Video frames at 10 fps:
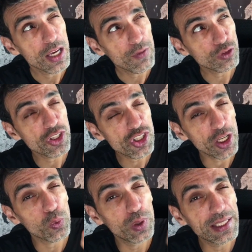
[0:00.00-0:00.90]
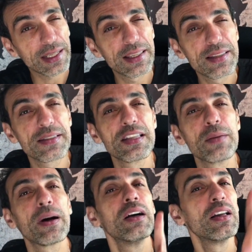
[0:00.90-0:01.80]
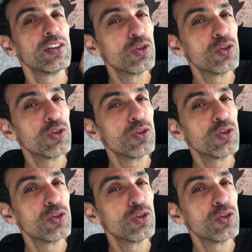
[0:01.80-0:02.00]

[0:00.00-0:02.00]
eu vou deixar o link aqui em cima